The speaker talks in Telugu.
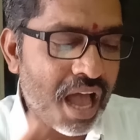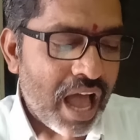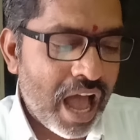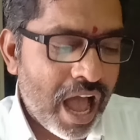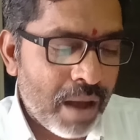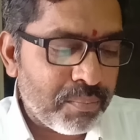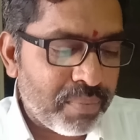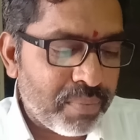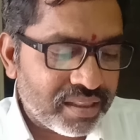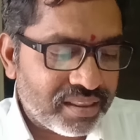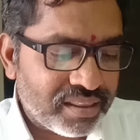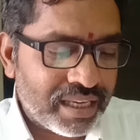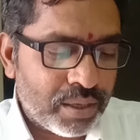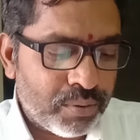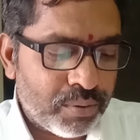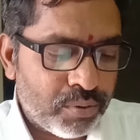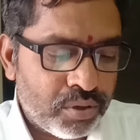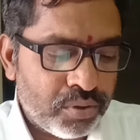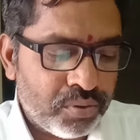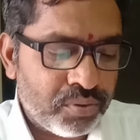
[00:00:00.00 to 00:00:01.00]

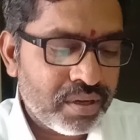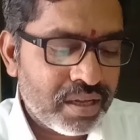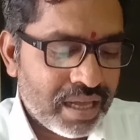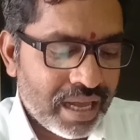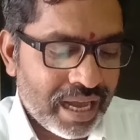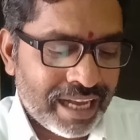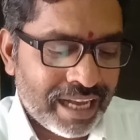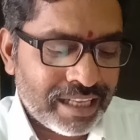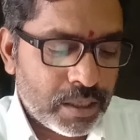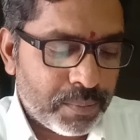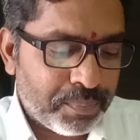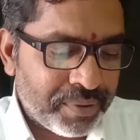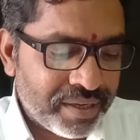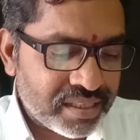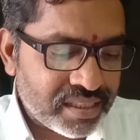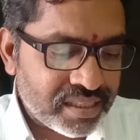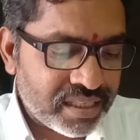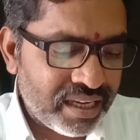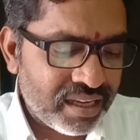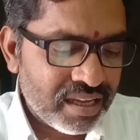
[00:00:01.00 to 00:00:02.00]
అంబదేవుడు అని
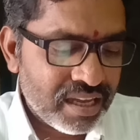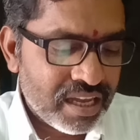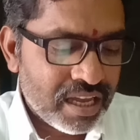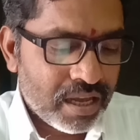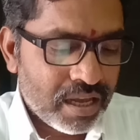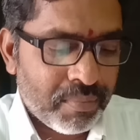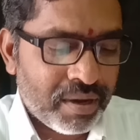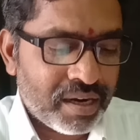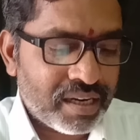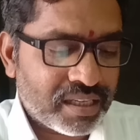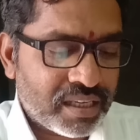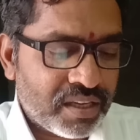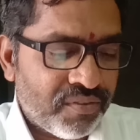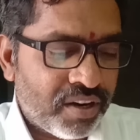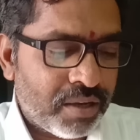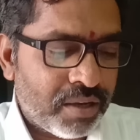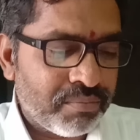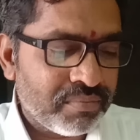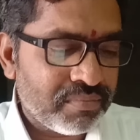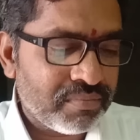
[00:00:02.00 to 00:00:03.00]
చెప్పేసి మనకి
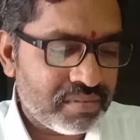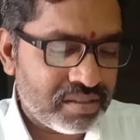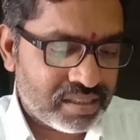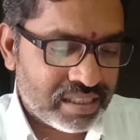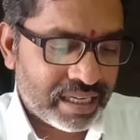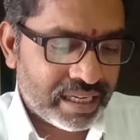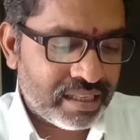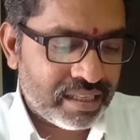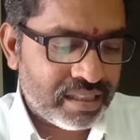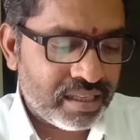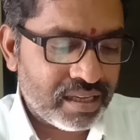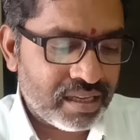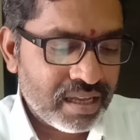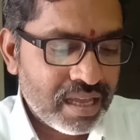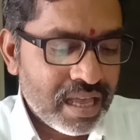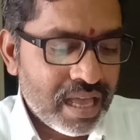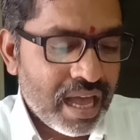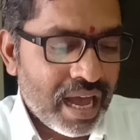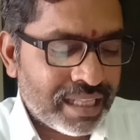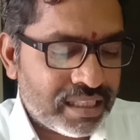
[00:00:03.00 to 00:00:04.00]
ఇవ్వడం జరిగింది
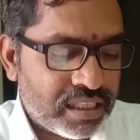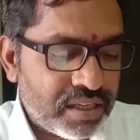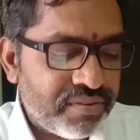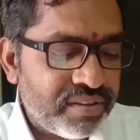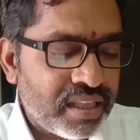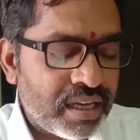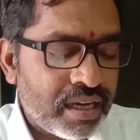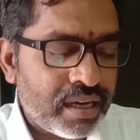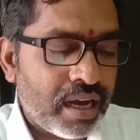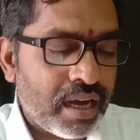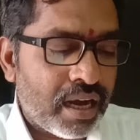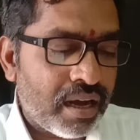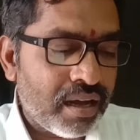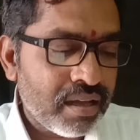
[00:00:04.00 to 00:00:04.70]
అదేవిధంగా